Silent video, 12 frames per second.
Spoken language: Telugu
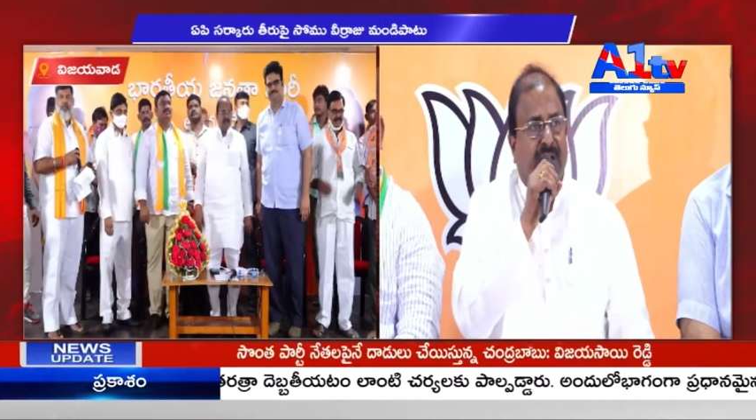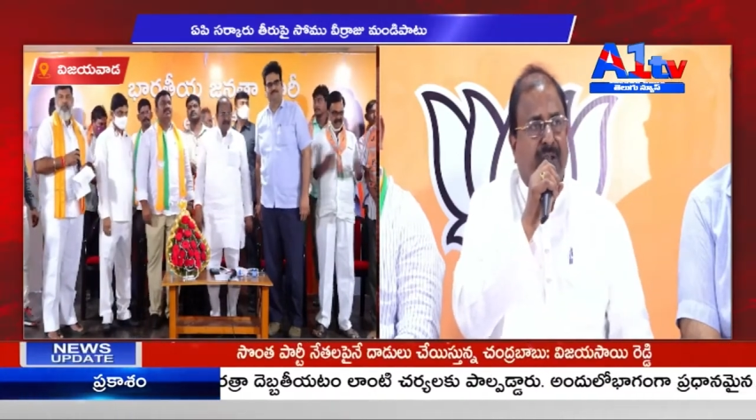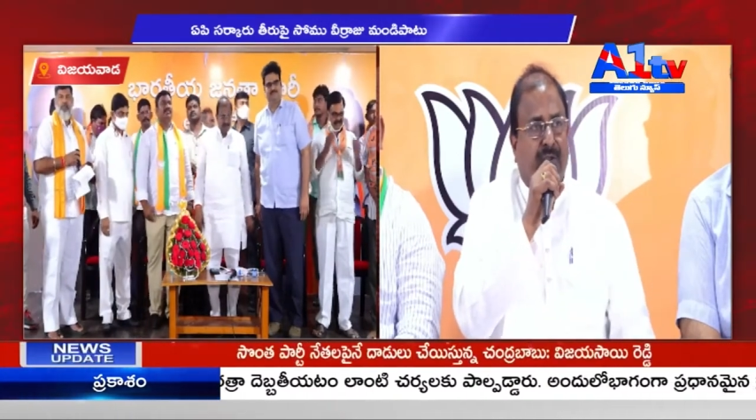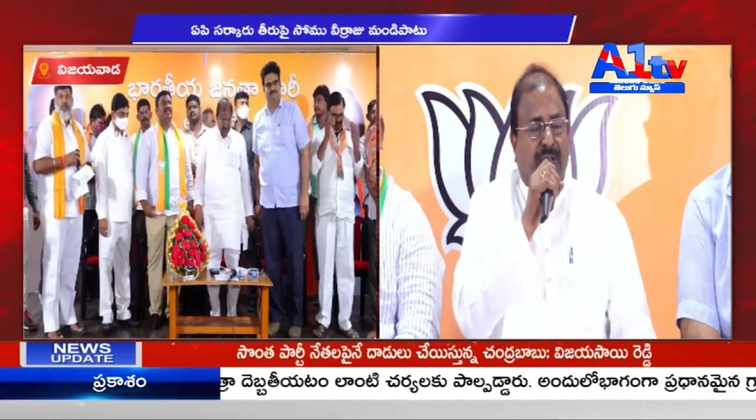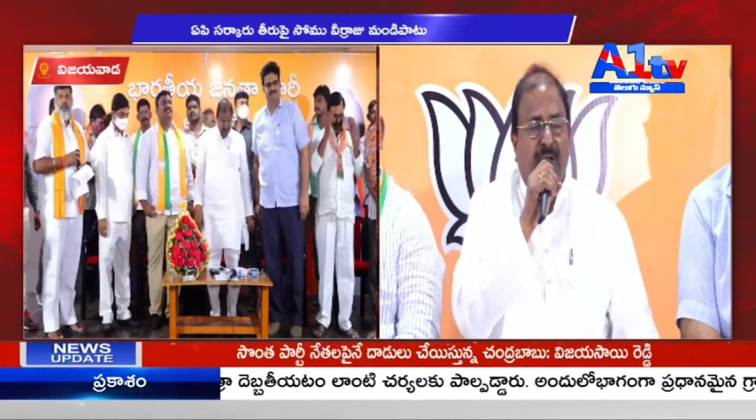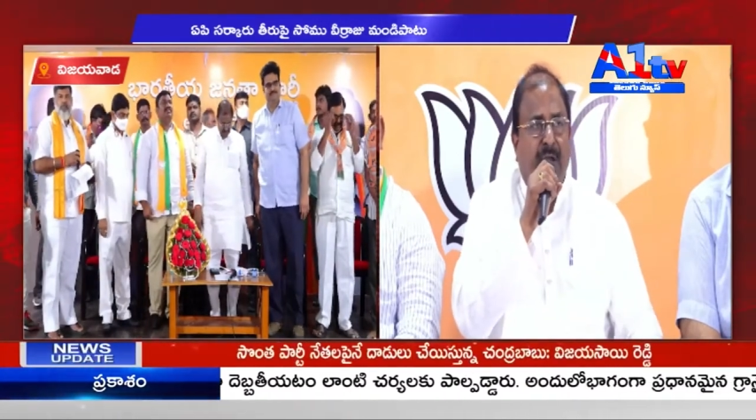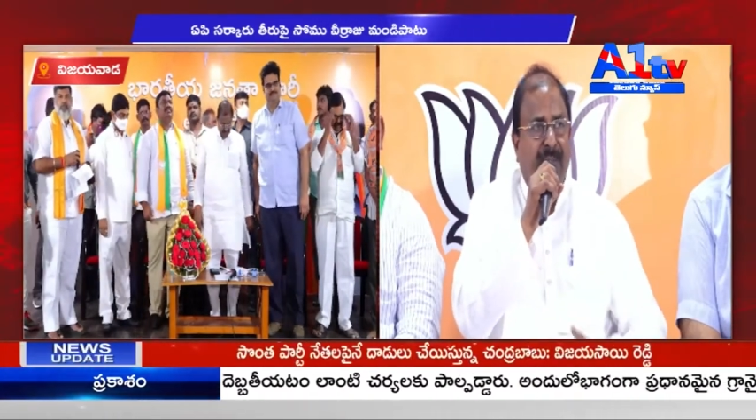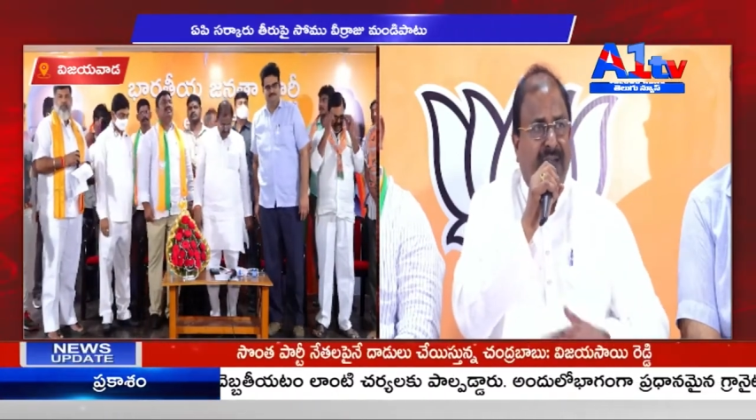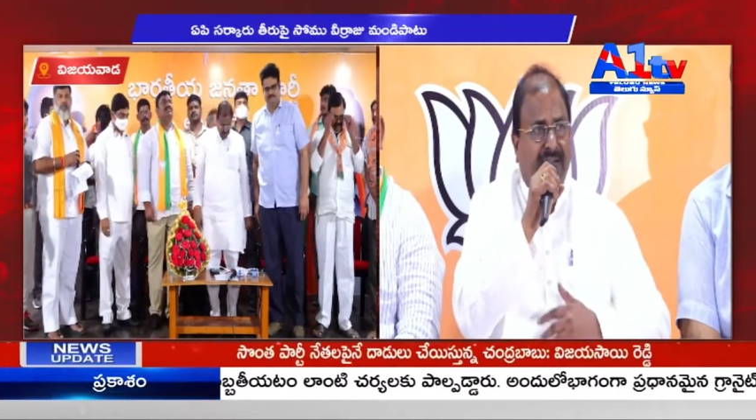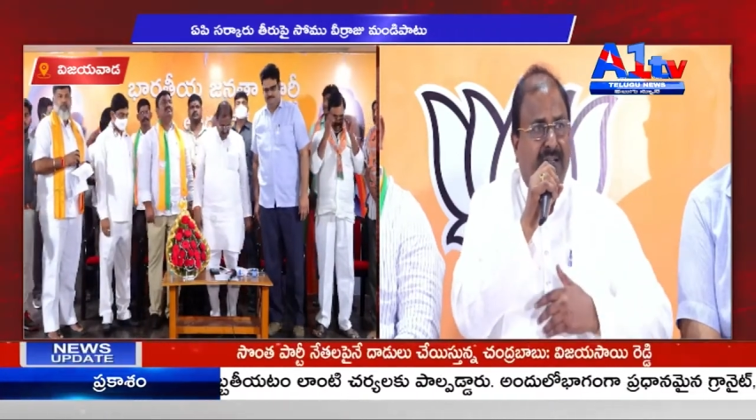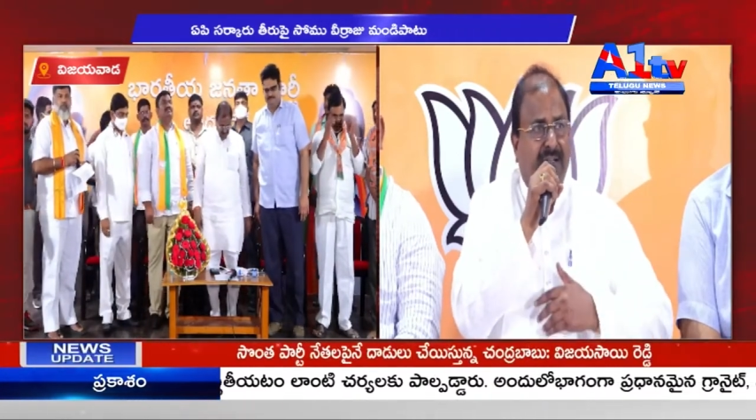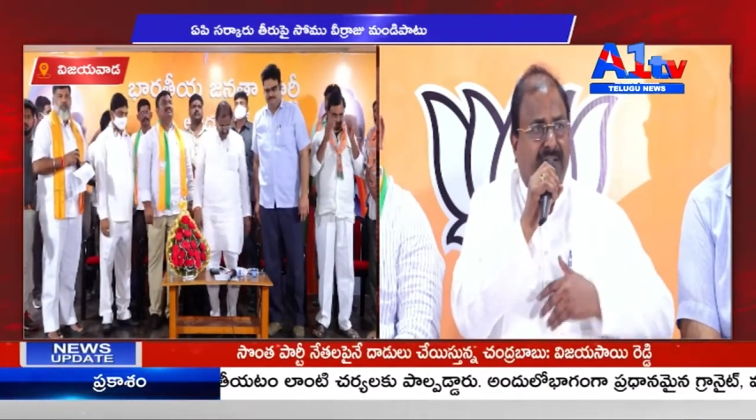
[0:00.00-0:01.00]
కిలో
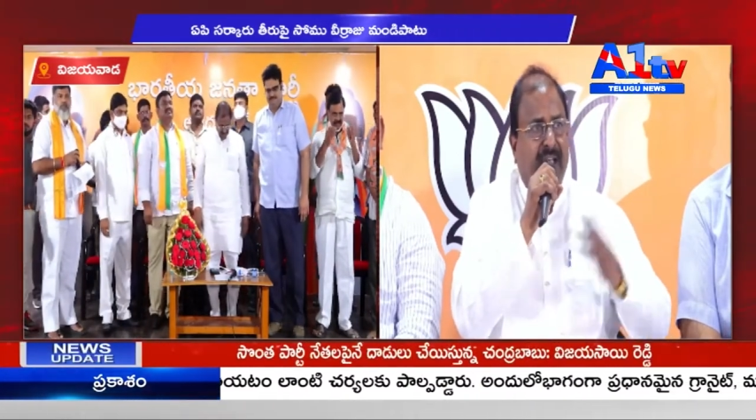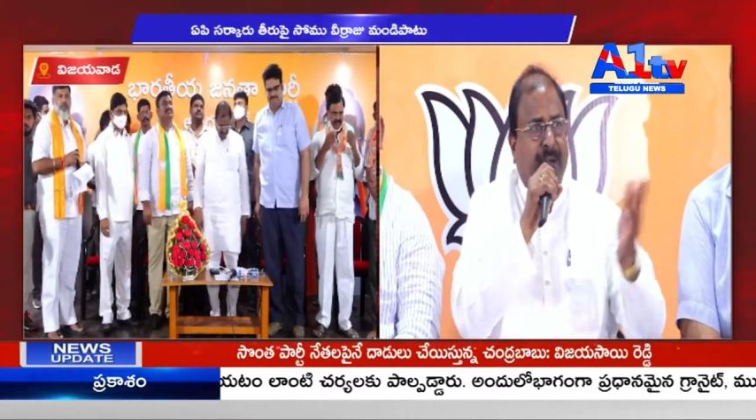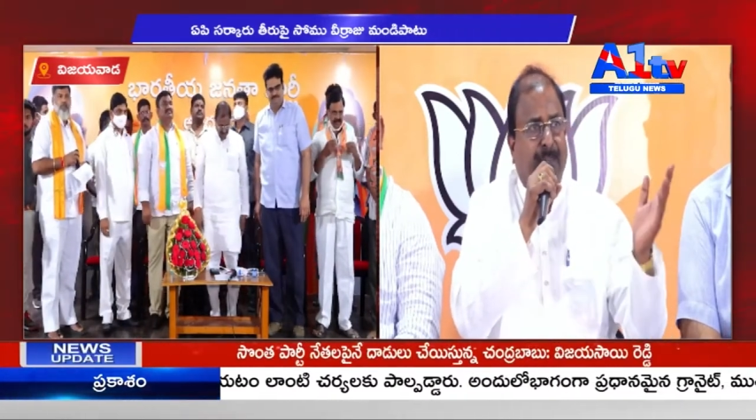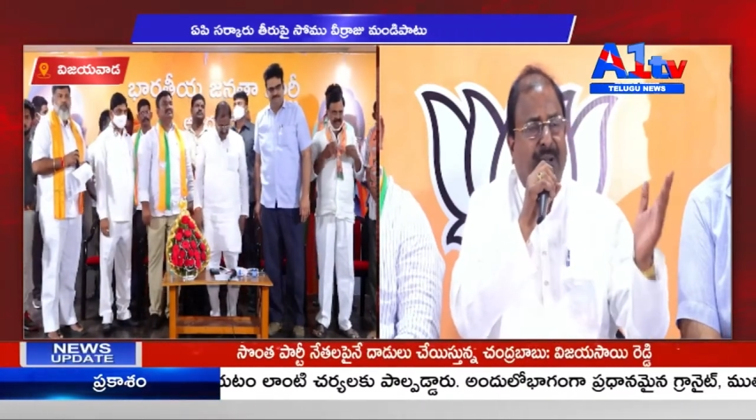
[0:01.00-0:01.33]
కిలోమీటర్ల తీర